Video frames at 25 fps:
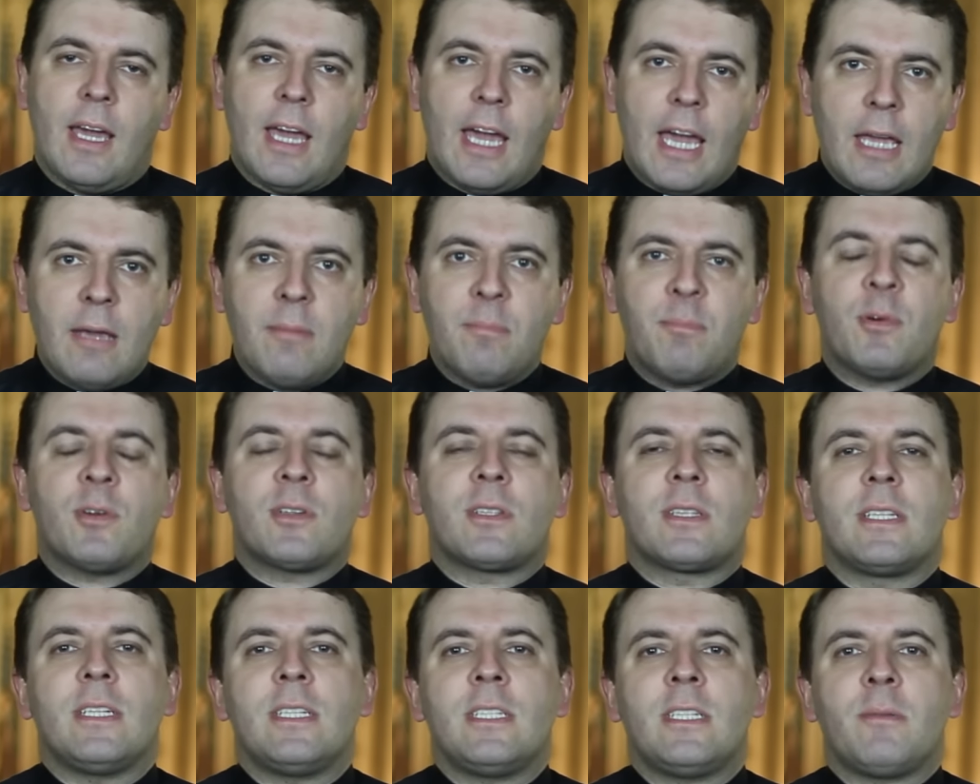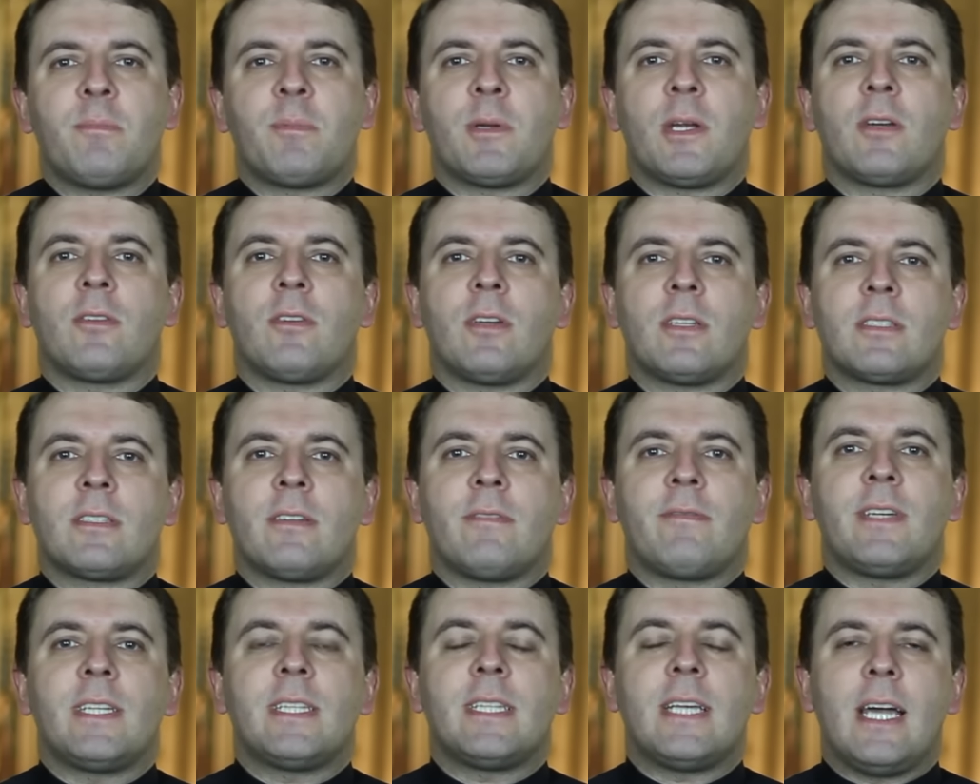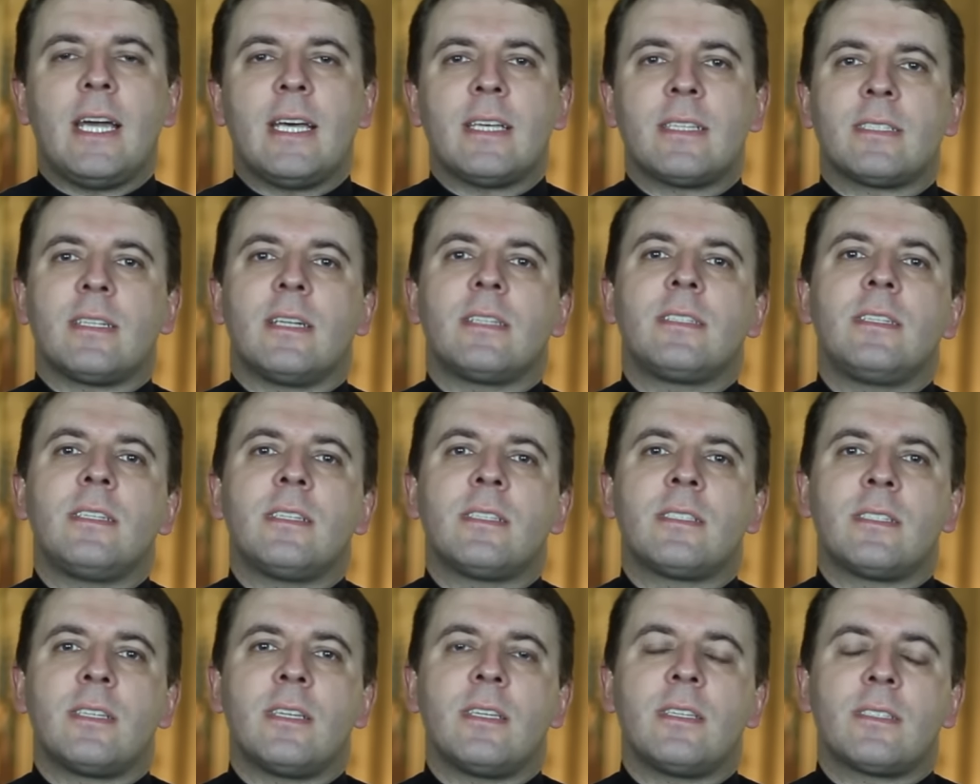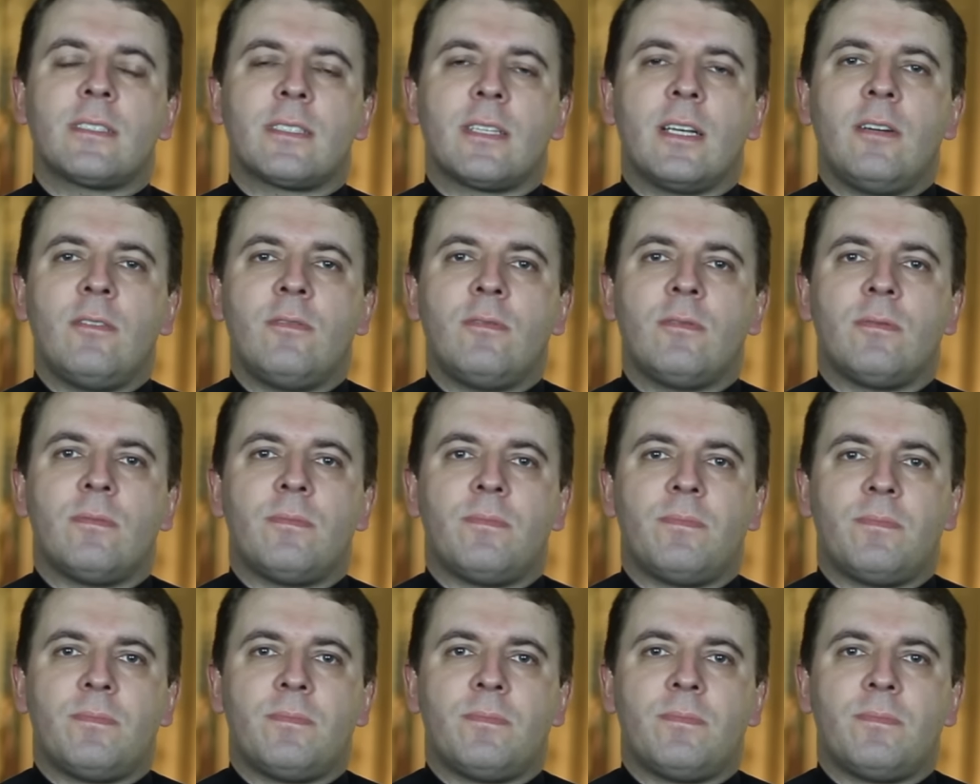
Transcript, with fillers: É importante para a nossa vida essa distinção,